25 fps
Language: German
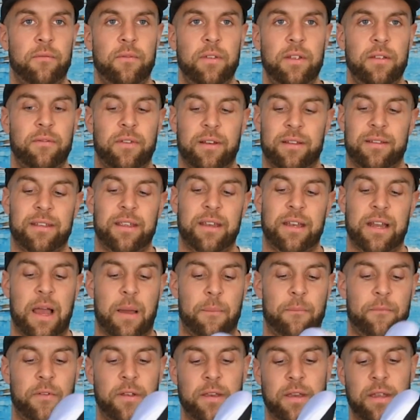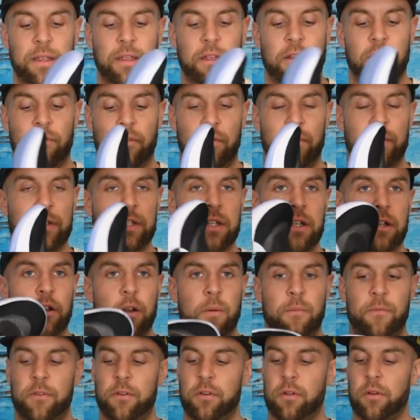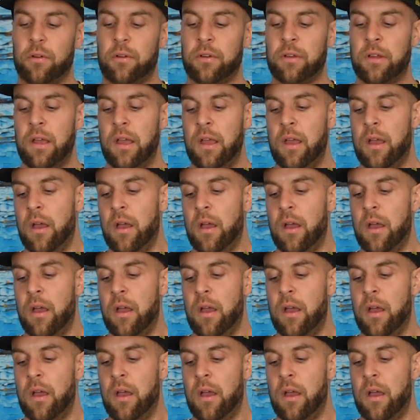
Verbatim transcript: wie, was geht ab, wenn ihr hier auf irgendwelche Knöpfe drückt.